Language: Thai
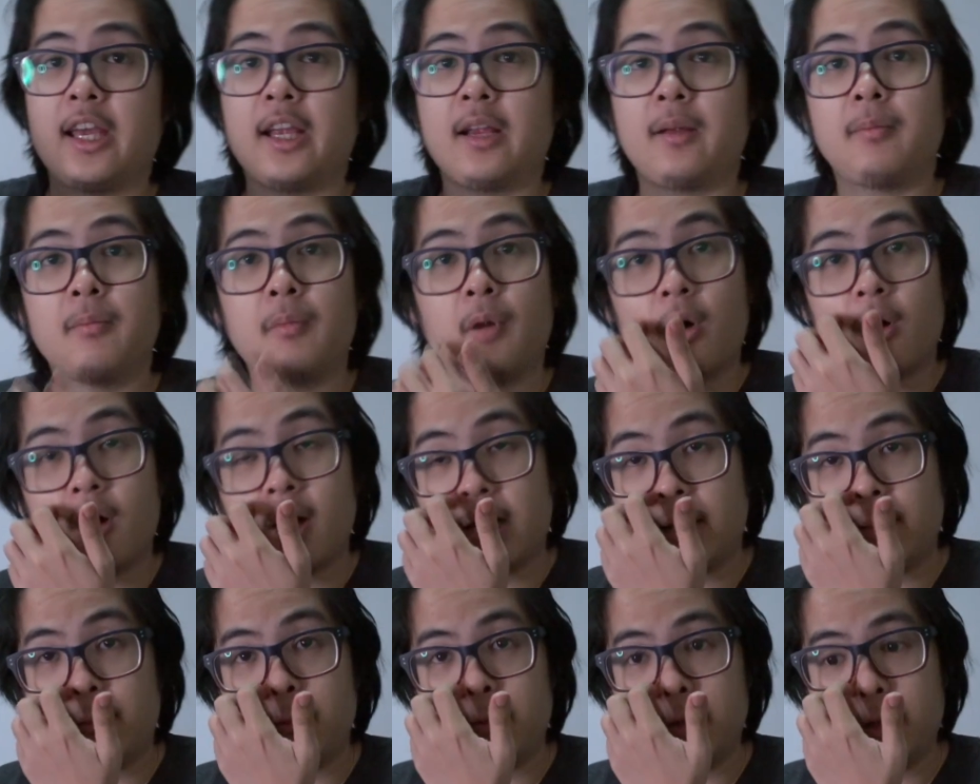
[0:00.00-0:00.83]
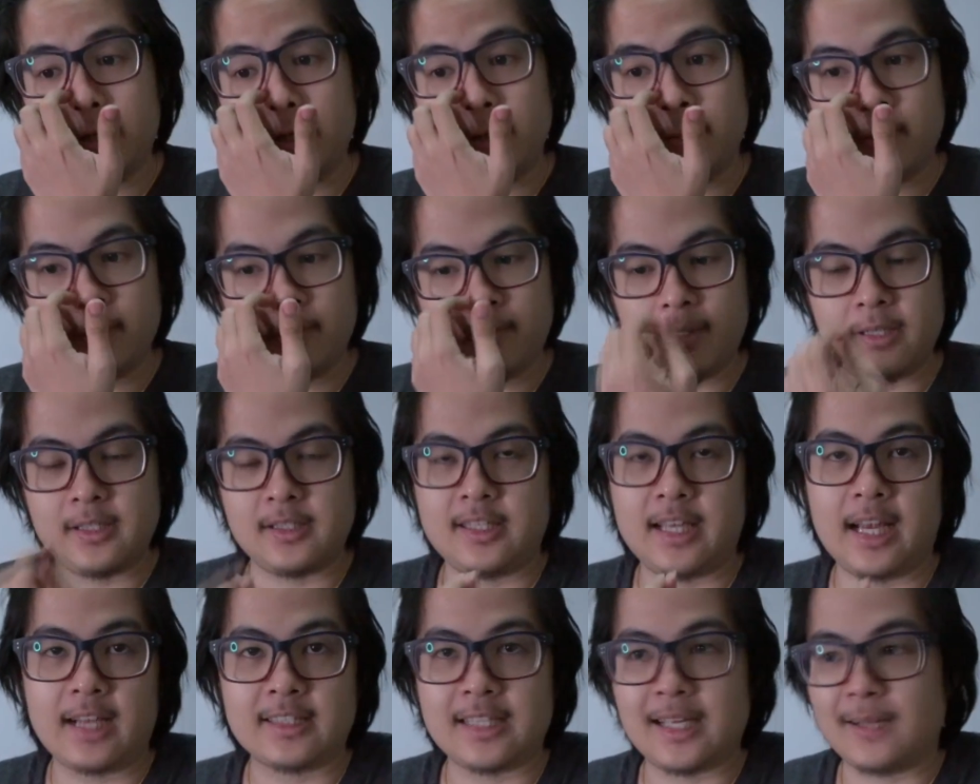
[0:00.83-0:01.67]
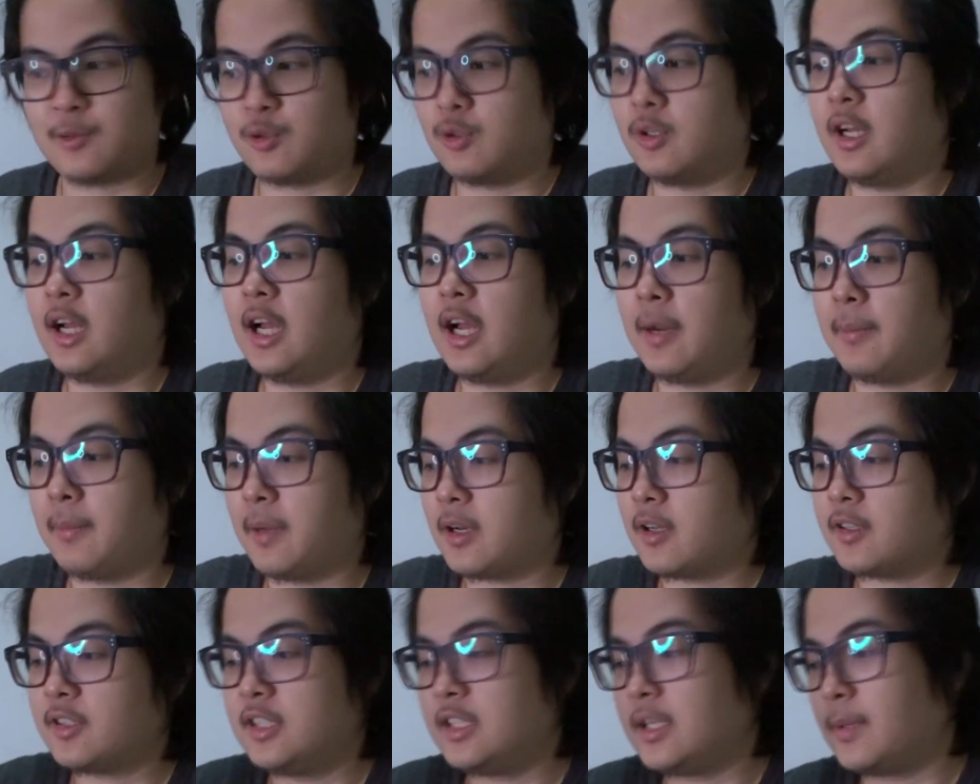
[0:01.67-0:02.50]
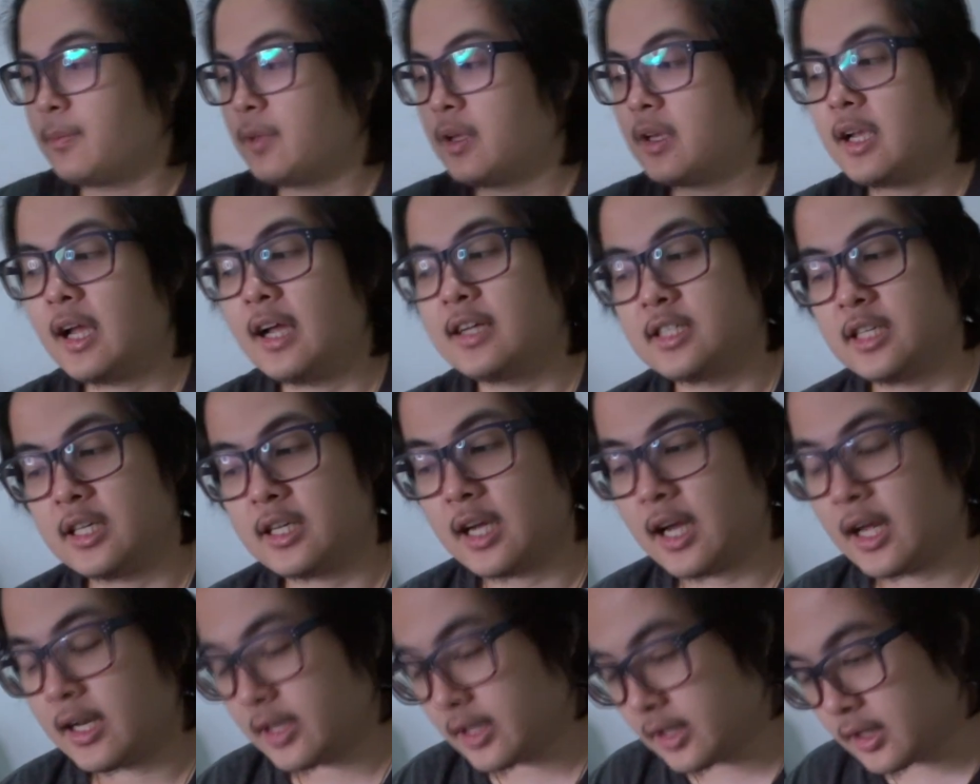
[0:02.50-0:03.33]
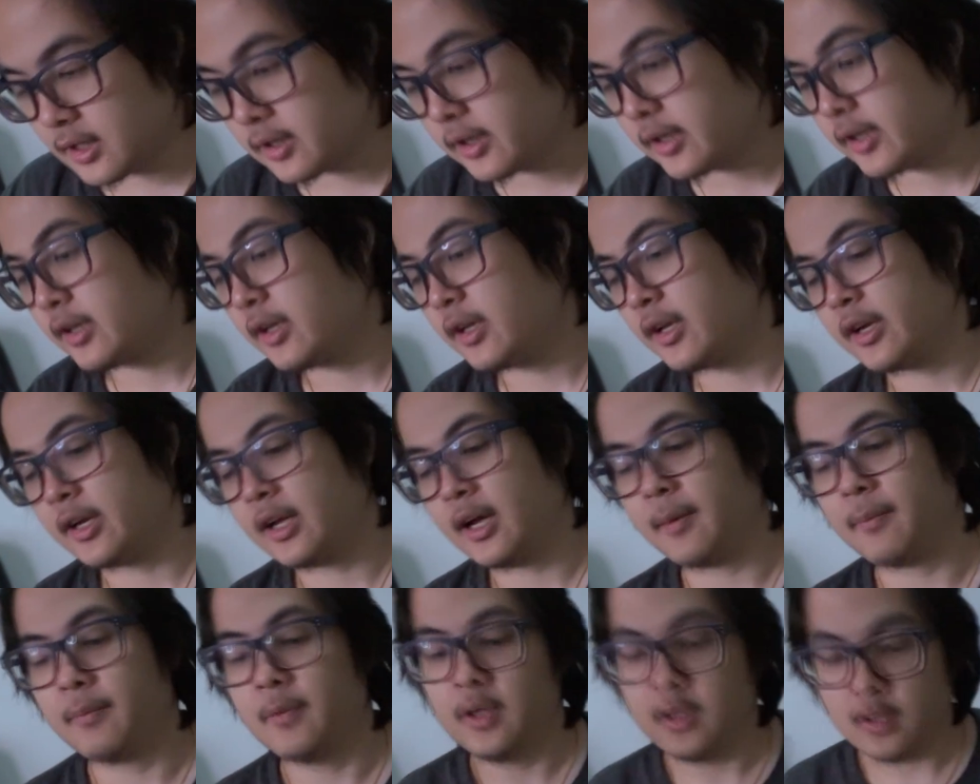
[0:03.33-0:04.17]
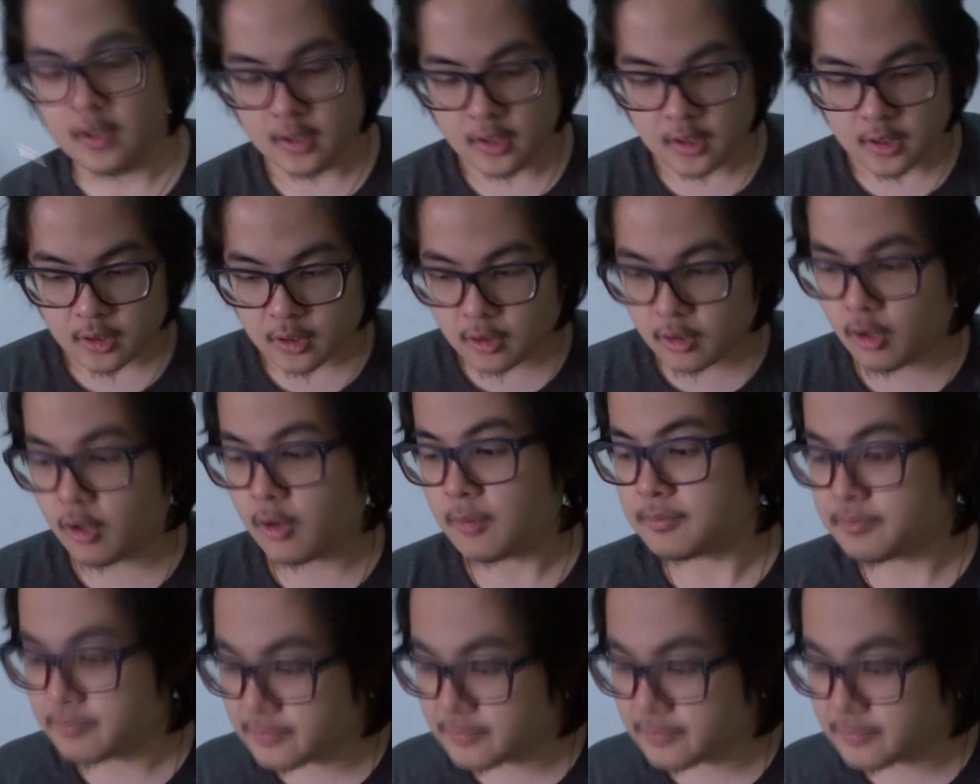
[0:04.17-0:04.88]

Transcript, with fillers: Xbox อะไรพวกนี้ที่มันเป็นแจ็ค 3.5 มันก็เสียบง่ายๆใช้งานได้เลยนะครับ ก็